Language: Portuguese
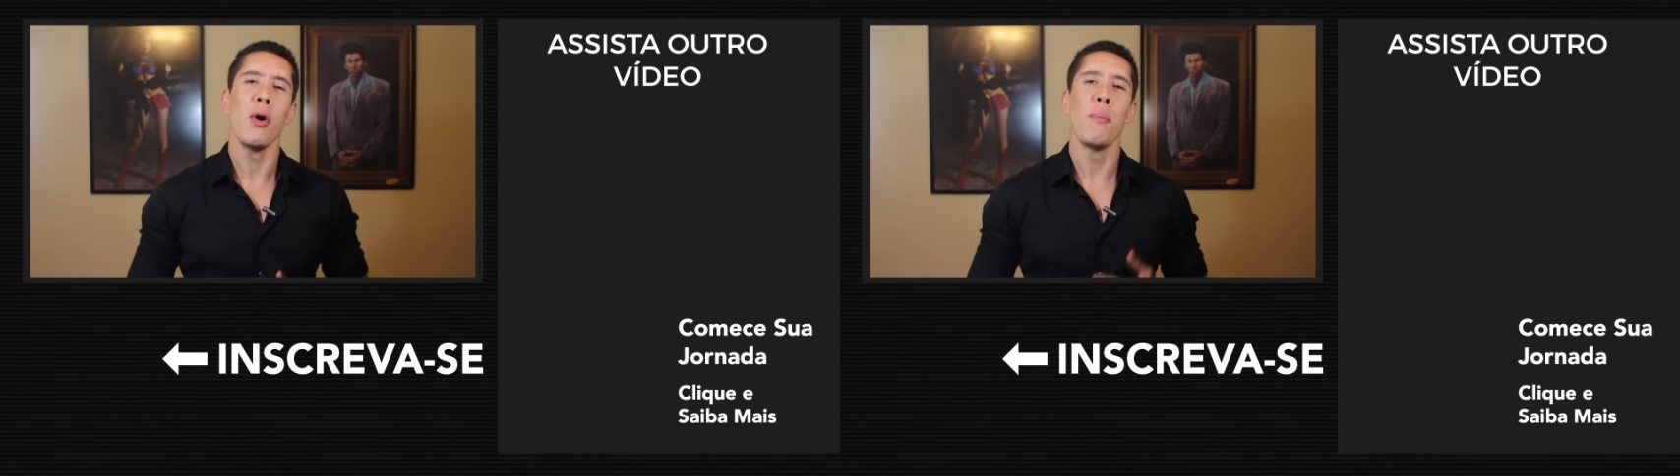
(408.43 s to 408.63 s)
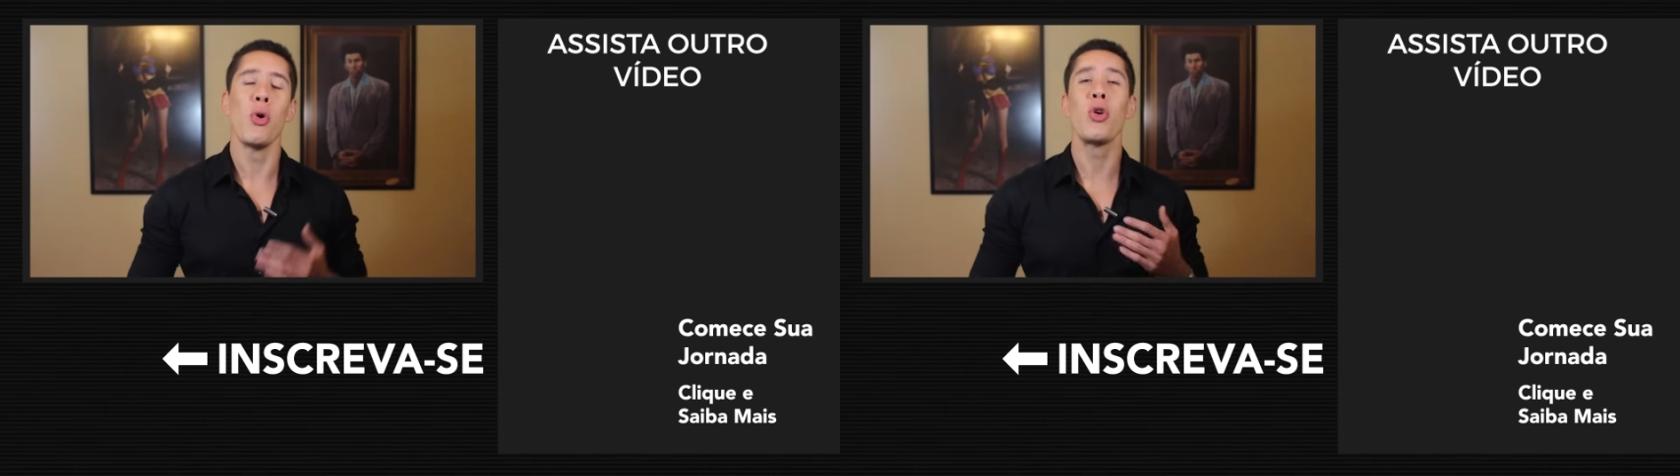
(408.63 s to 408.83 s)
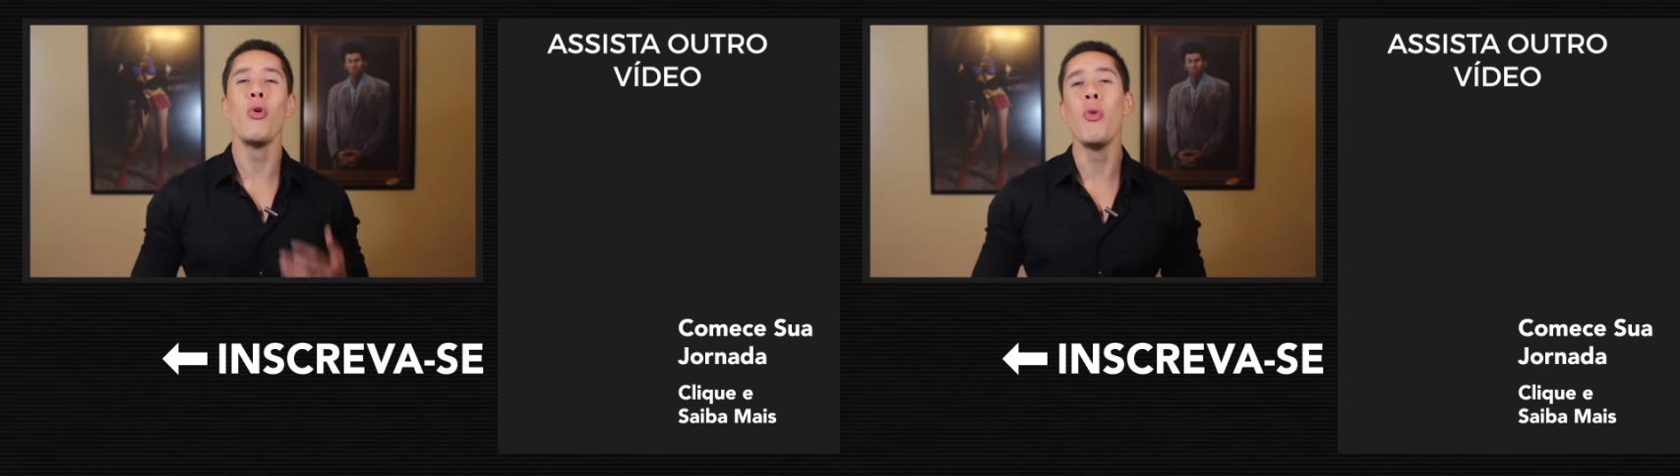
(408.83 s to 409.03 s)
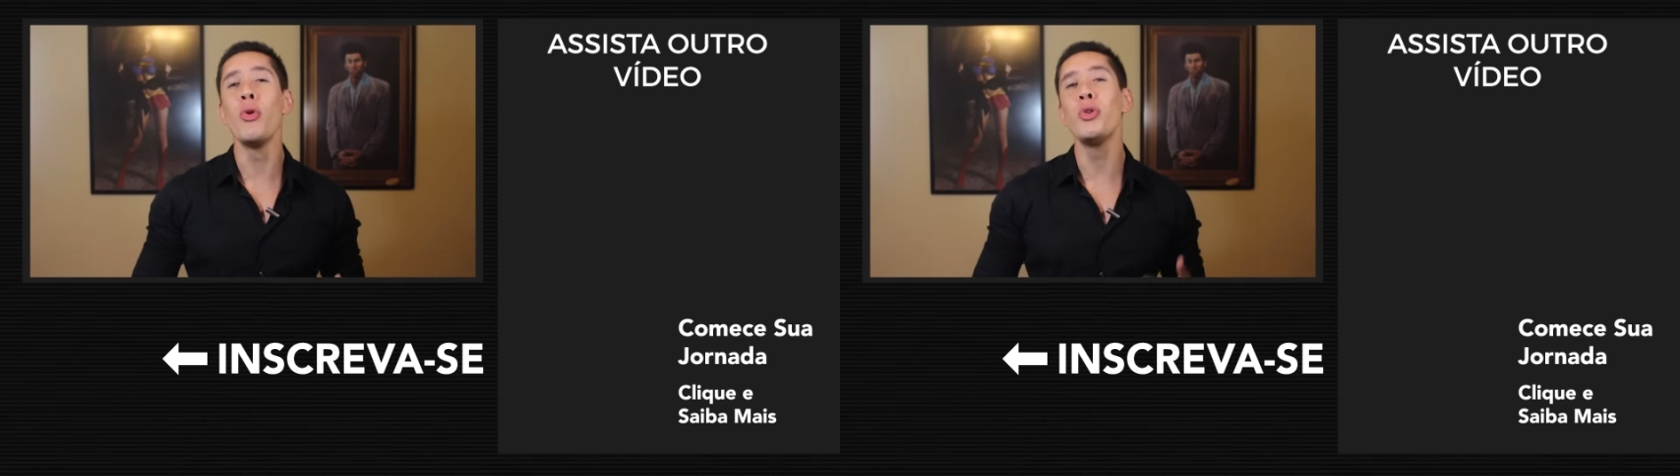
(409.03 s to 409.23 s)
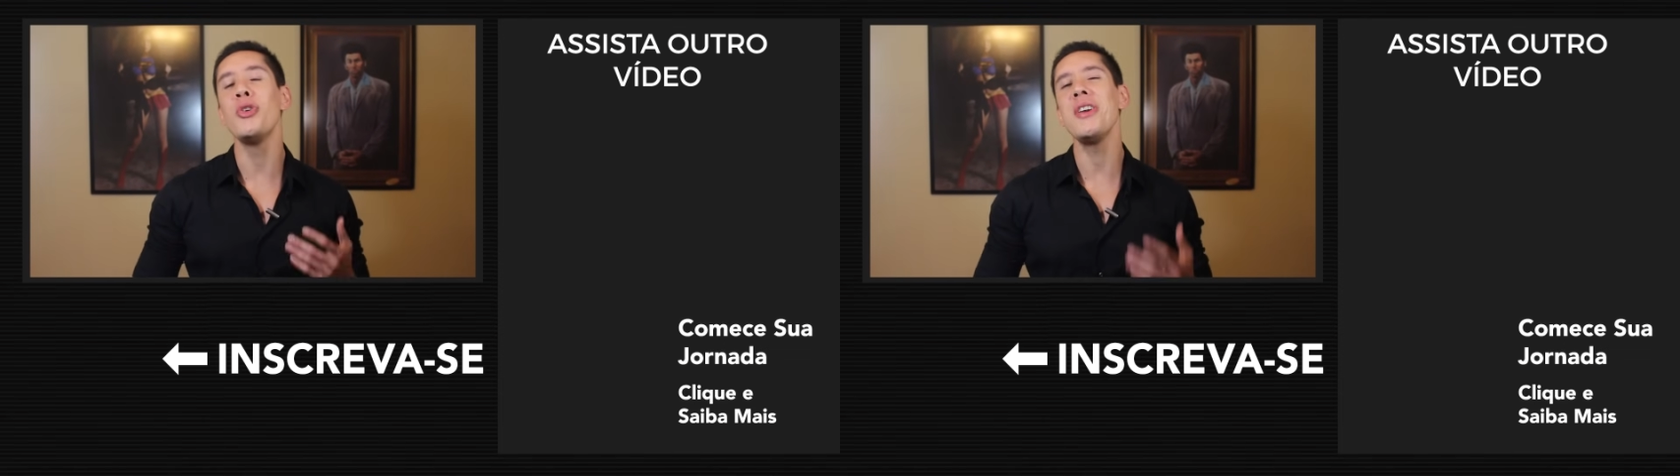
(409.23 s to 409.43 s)
porque o
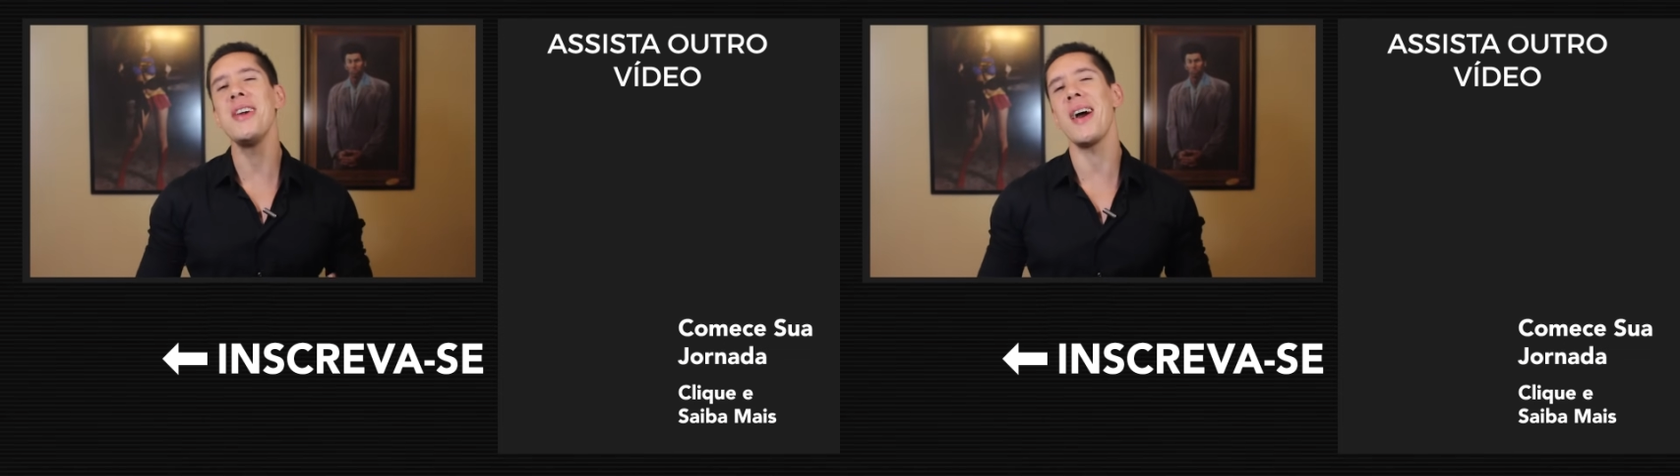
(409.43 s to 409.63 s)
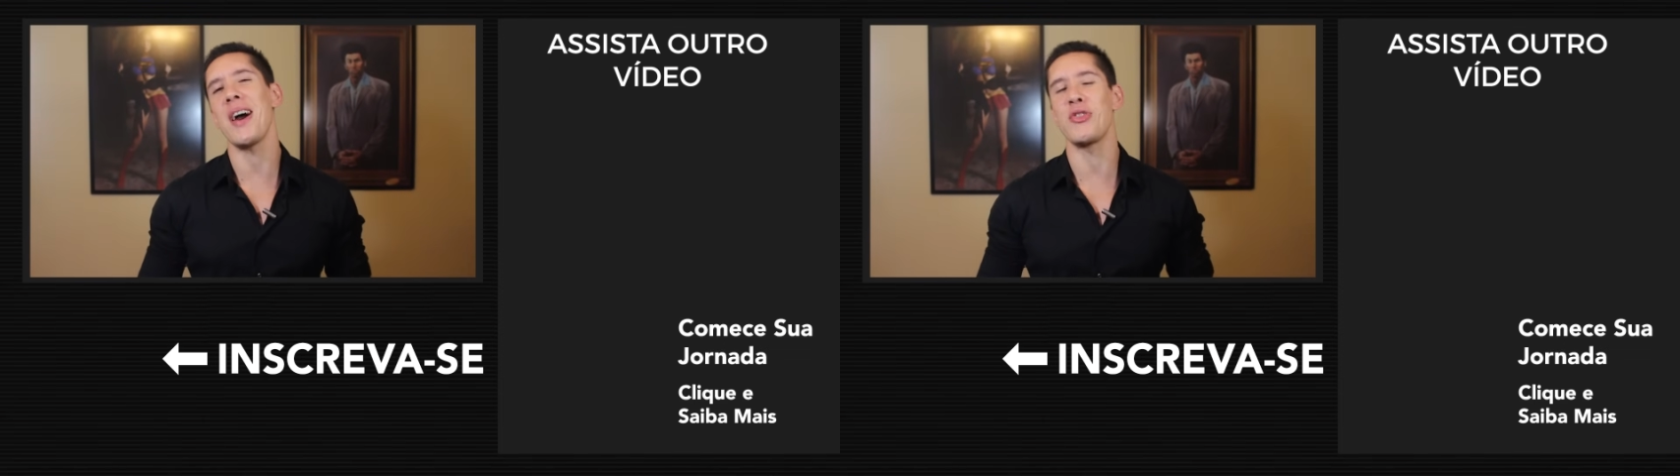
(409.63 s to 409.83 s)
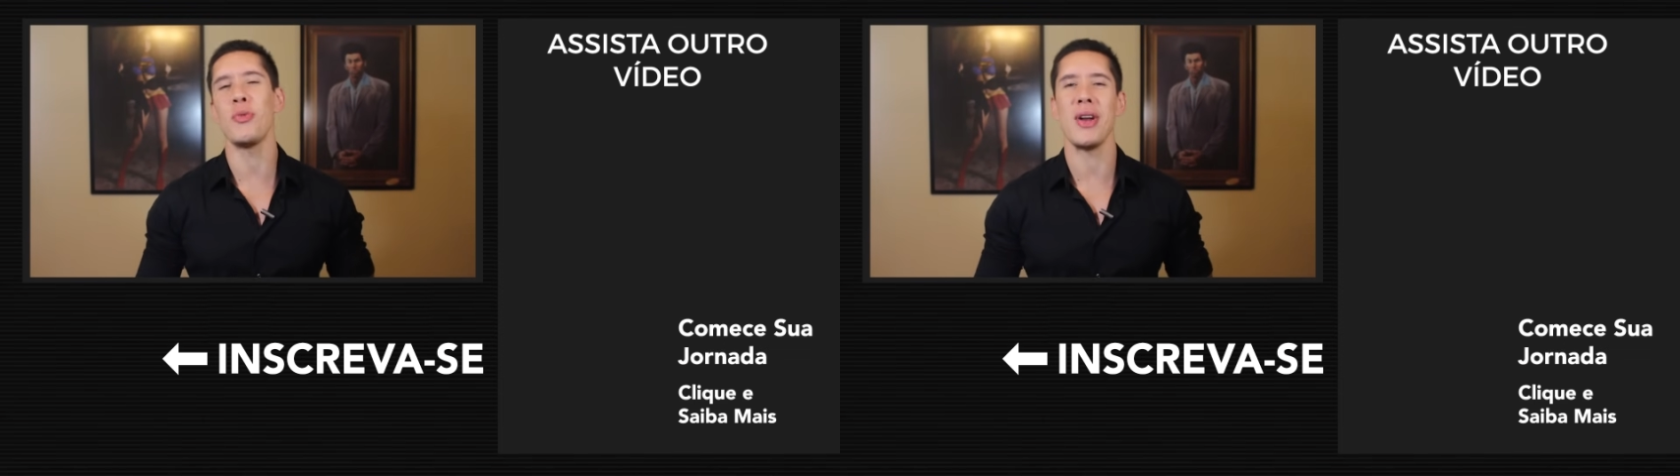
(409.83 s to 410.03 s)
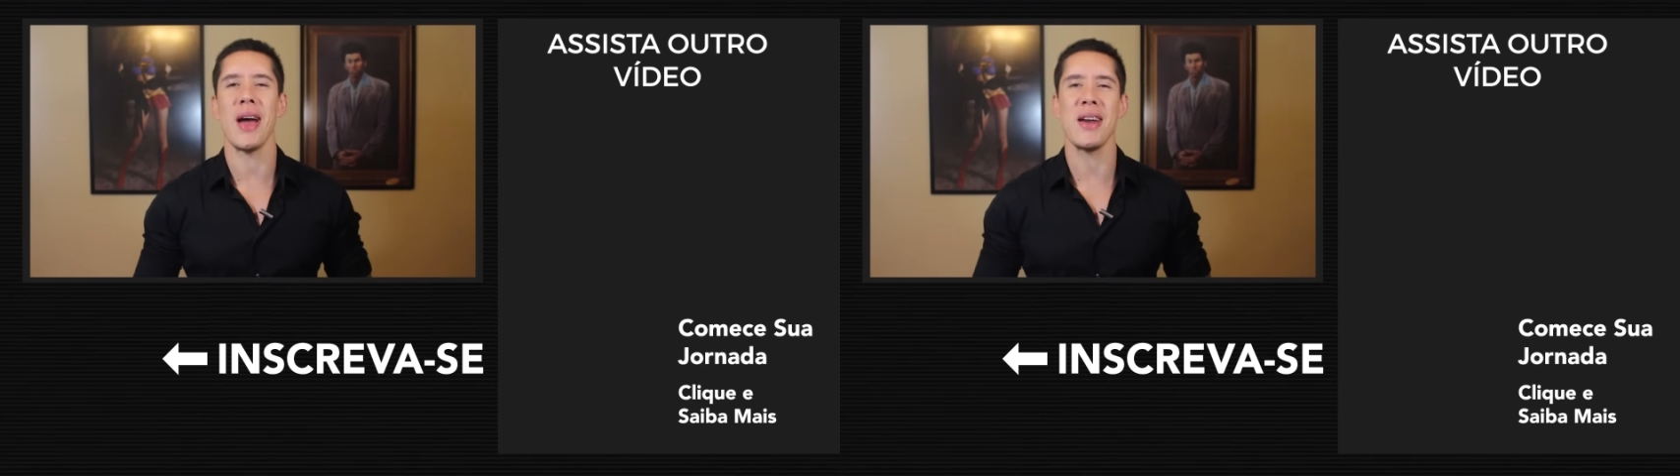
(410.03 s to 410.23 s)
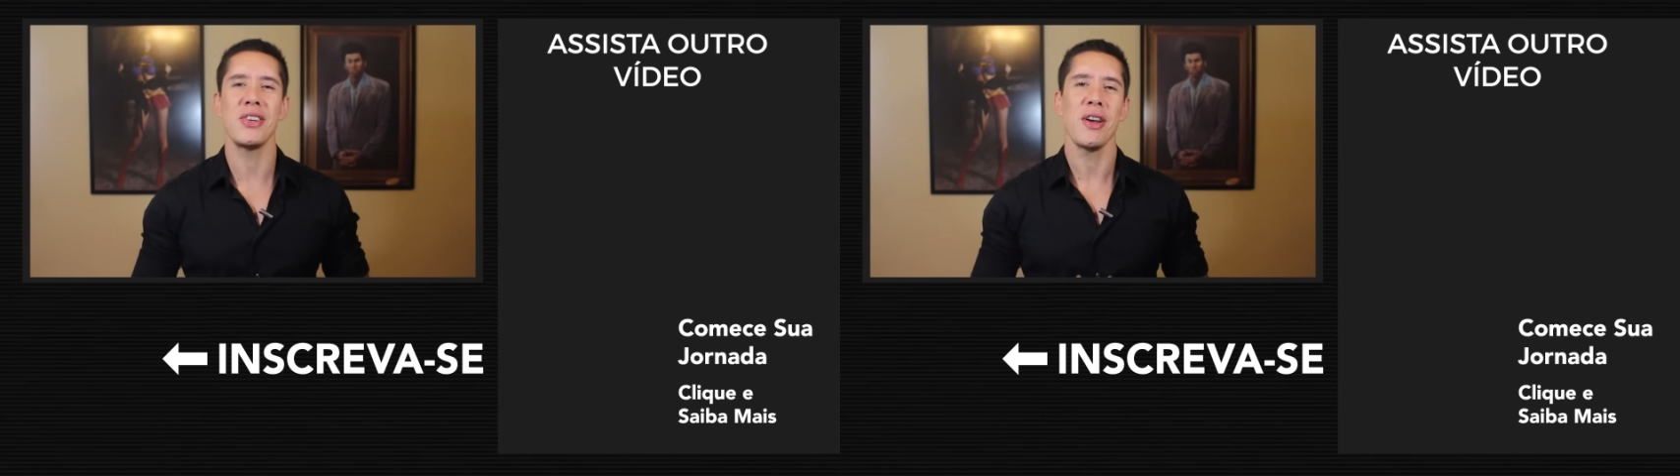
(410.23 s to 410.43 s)
mundo e as
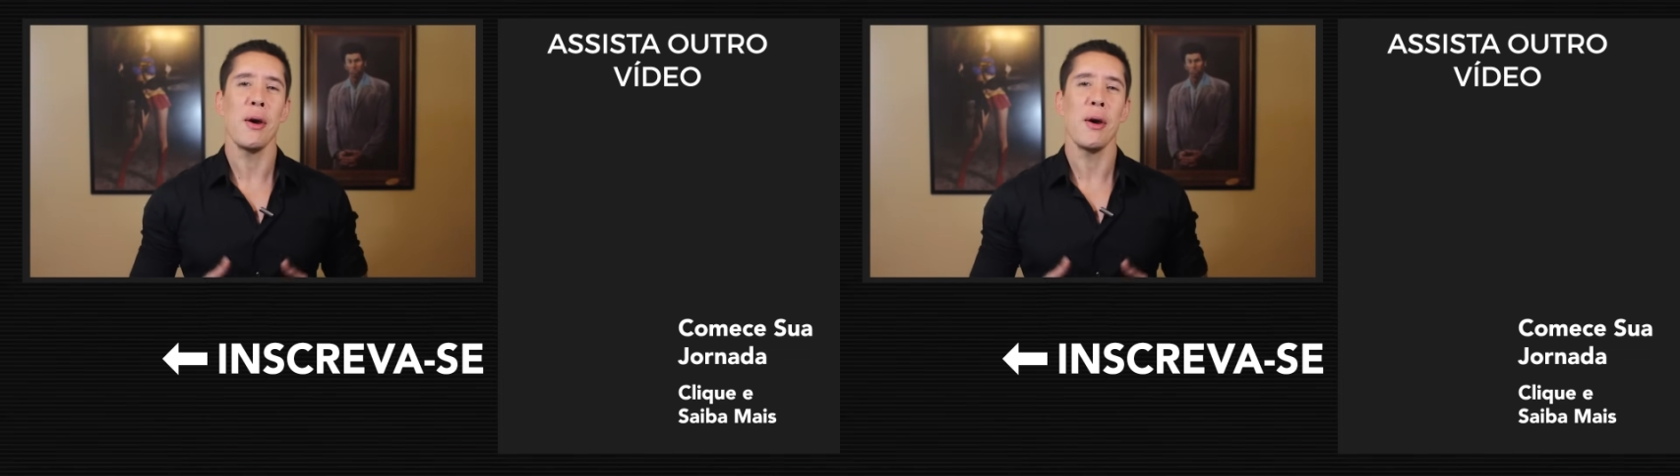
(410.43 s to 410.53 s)
mulheres